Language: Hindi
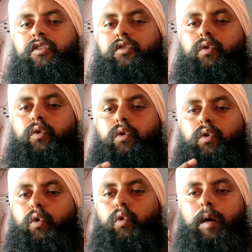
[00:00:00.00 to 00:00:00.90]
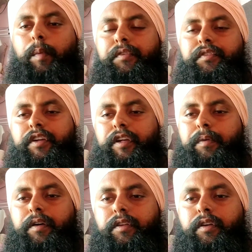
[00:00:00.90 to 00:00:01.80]
तो लोगों आप अपनी स्क्रीन
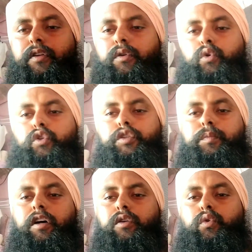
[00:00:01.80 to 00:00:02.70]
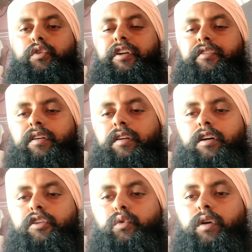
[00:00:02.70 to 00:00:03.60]
पर देख रहे हो शिमारो नेटवर्क
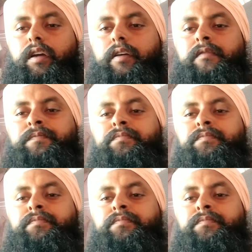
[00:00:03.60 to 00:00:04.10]
का जो है